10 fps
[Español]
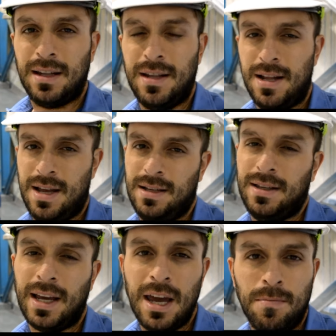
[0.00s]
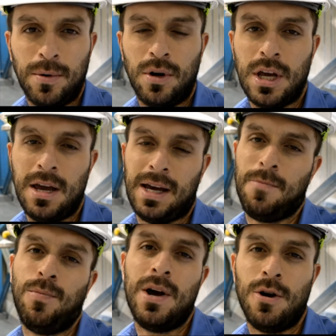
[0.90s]
que tiene este equipo y que
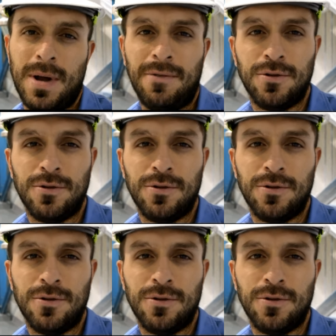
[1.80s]
puede volver a